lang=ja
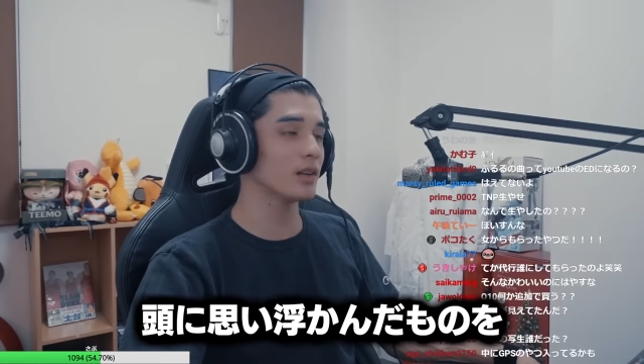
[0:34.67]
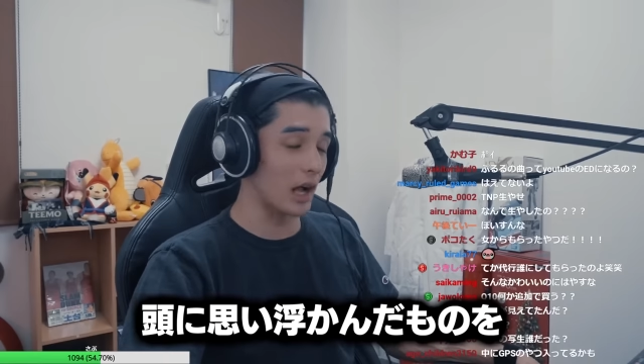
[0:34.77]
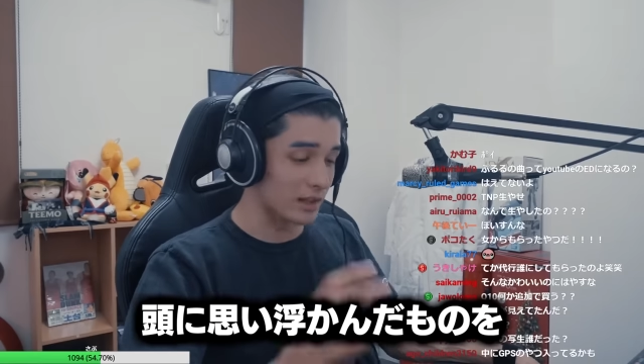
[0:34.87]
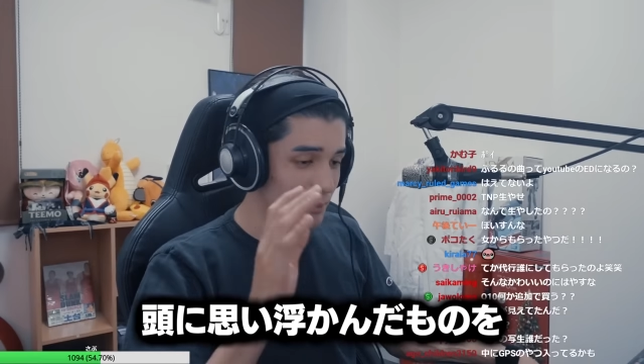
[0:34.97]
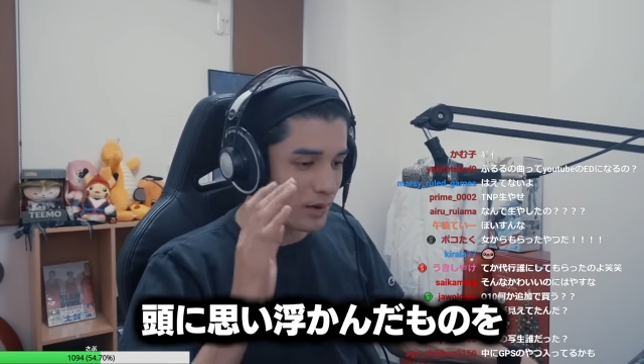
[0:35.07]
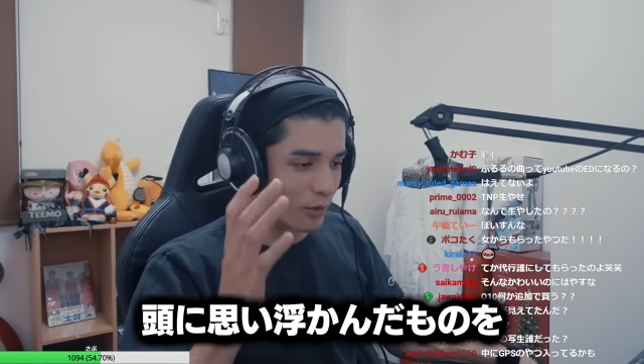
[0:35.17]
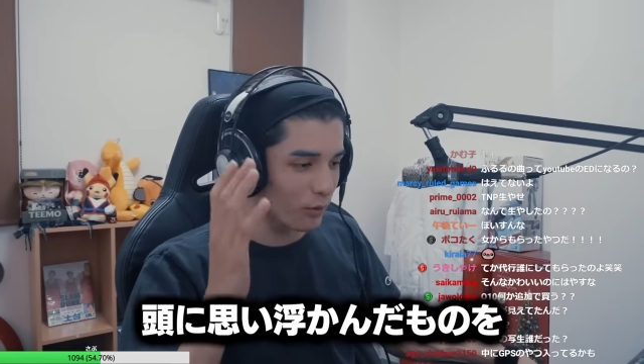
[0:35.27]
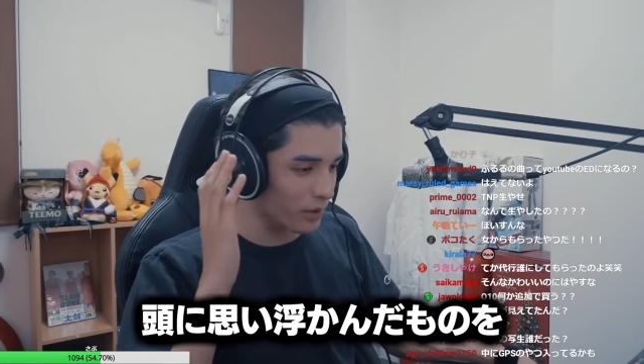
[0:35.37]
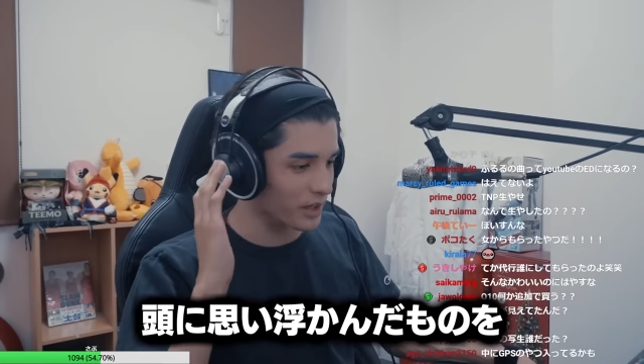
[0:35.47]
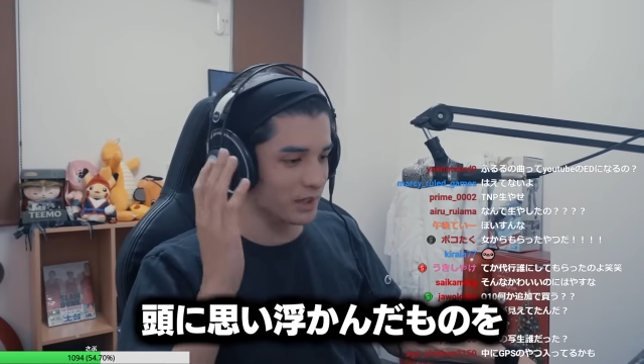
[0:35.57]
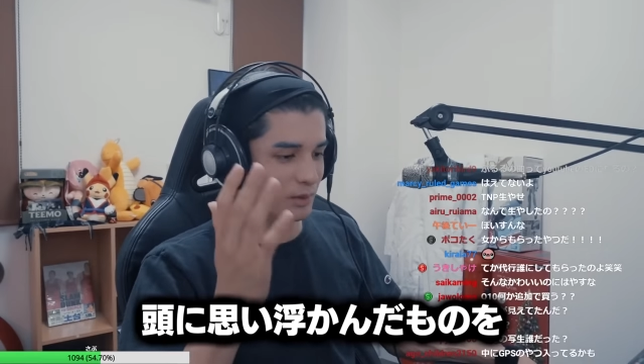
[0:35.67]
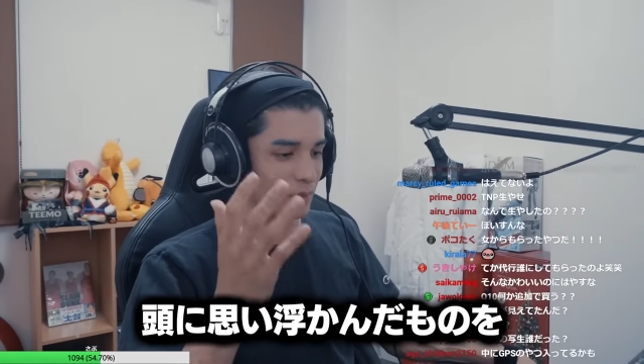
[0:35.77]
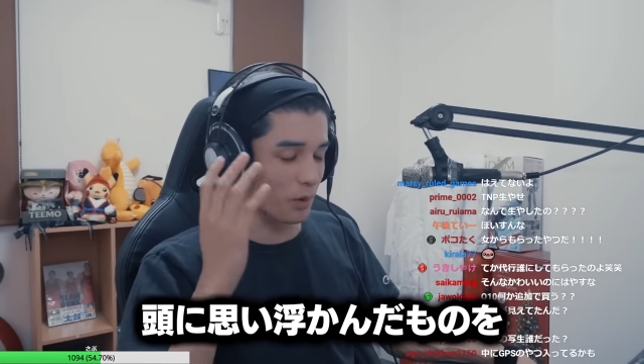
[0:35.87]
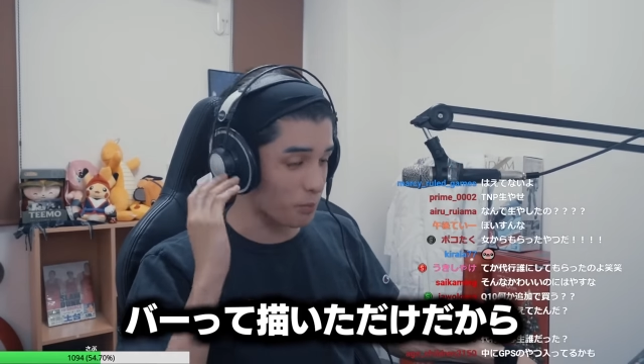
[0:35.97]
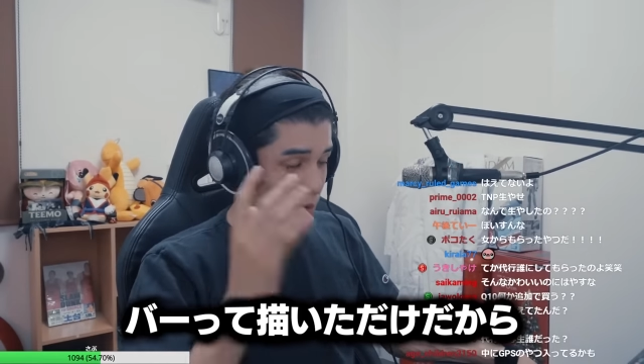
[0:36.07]
頭に思い浮かんだ
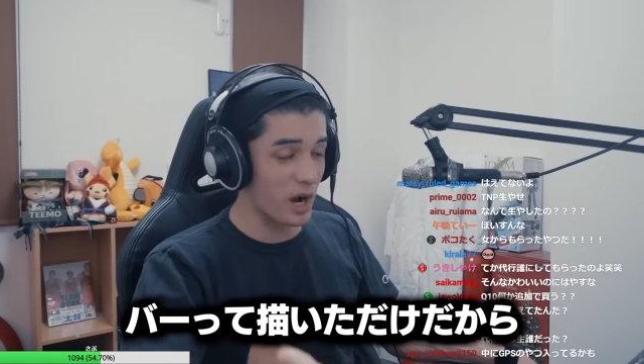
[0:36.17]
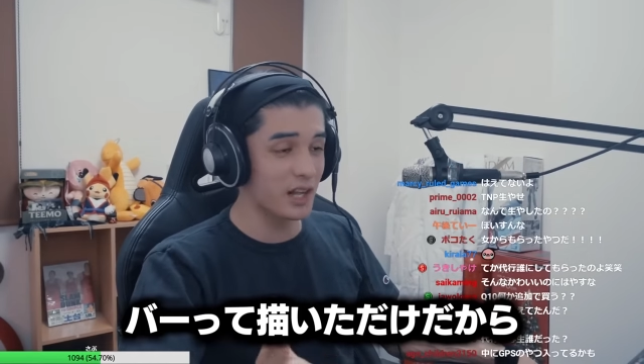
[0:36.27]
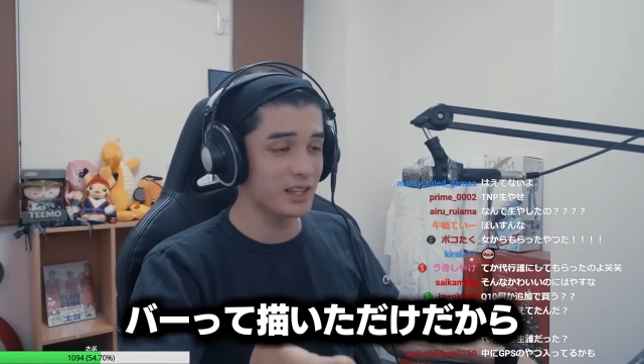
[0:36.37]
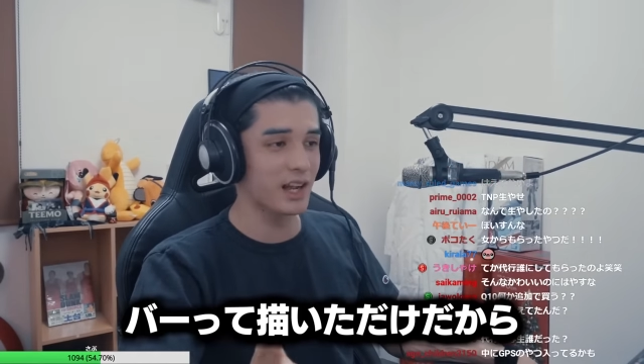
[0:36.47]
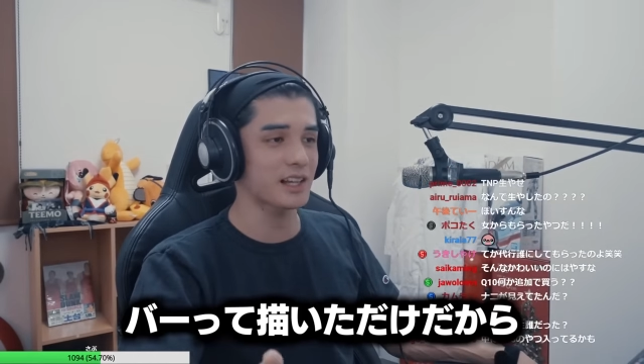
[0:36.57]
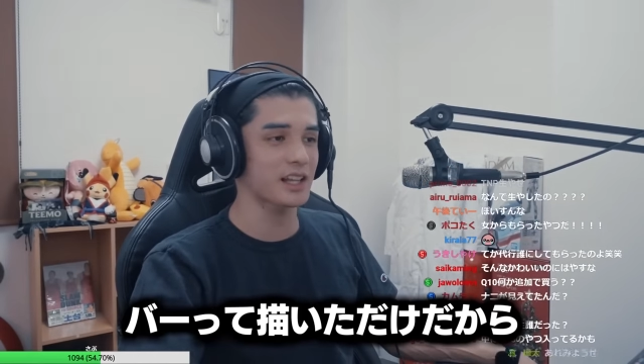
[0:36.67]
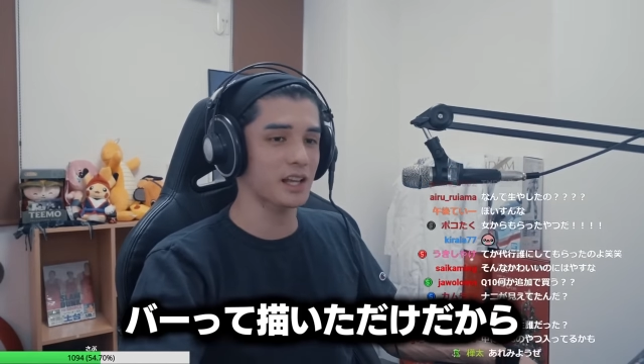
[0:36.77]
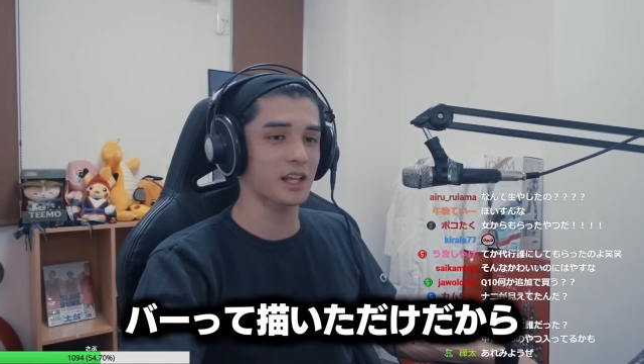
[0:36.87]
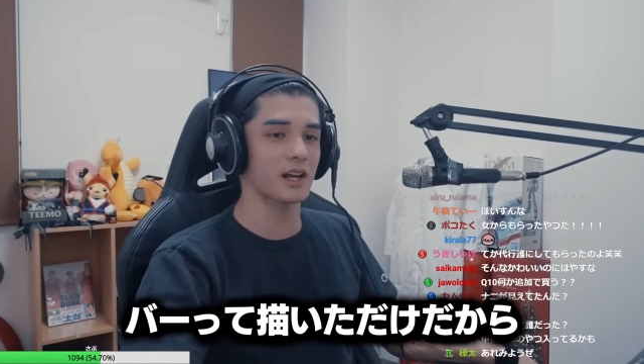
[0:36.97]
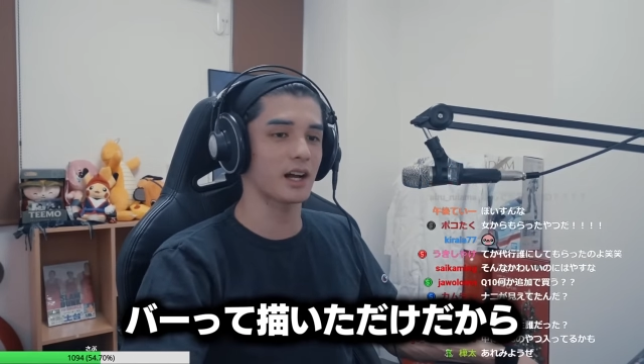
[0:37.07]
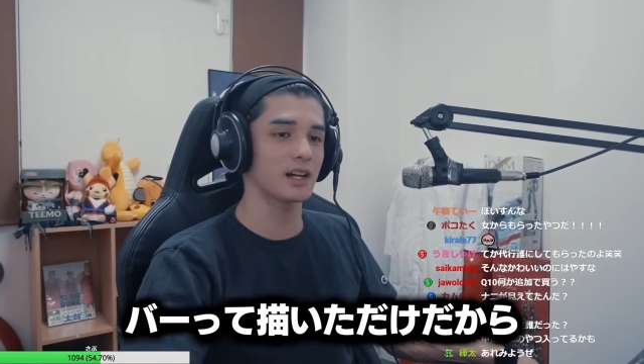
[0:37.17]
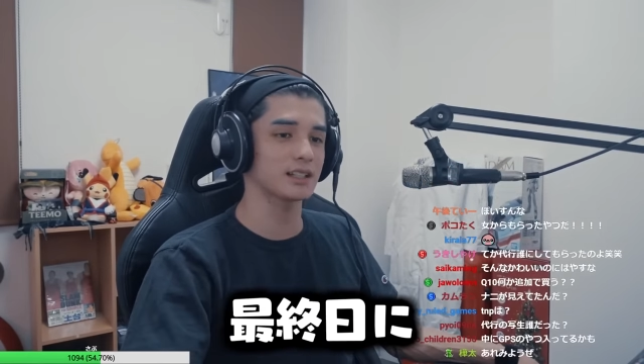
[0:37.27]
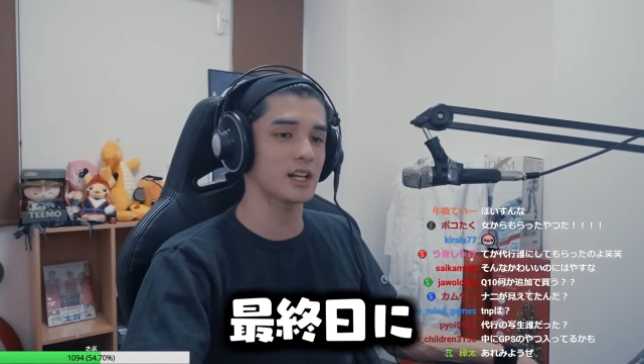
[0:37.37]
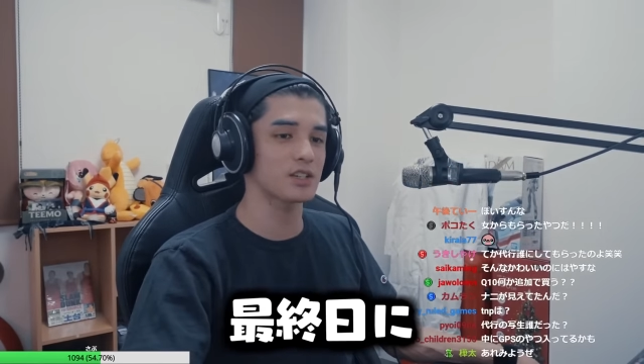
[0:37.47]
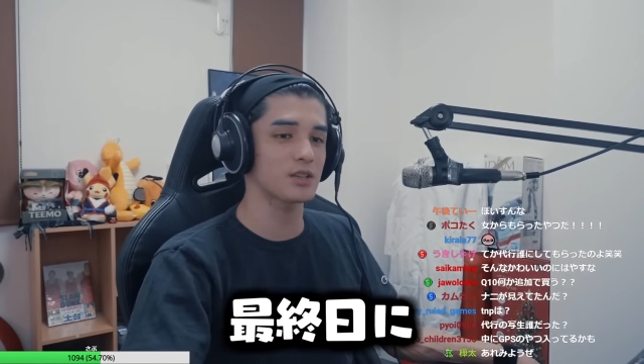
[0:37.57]
ものをバーって書いただけだから、
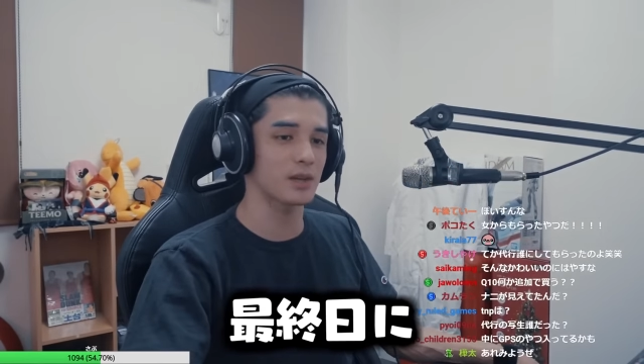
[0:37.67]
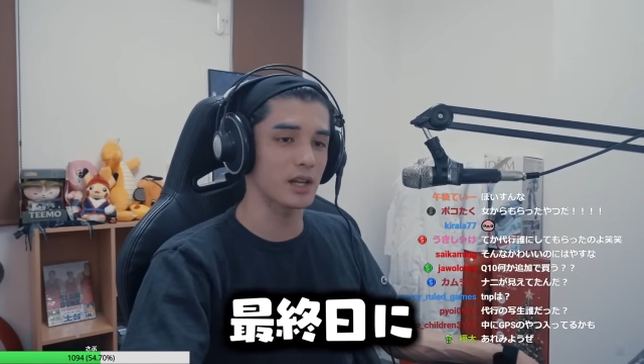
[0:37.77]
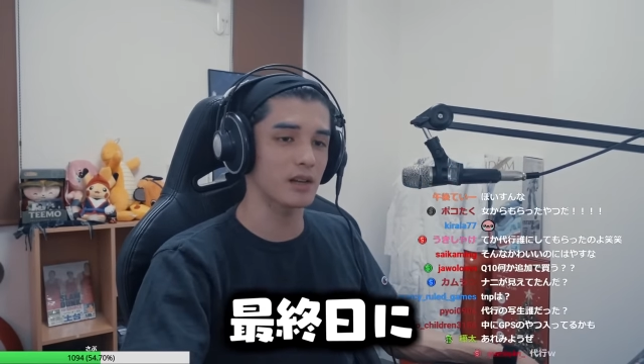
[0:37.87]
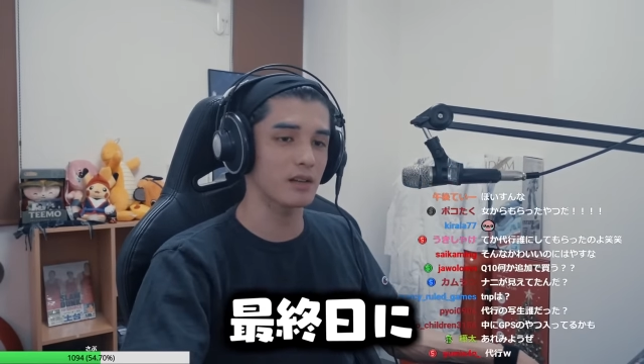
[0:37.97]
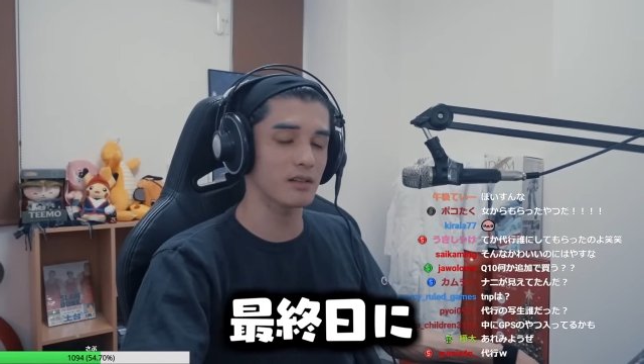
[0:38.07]
最終日に。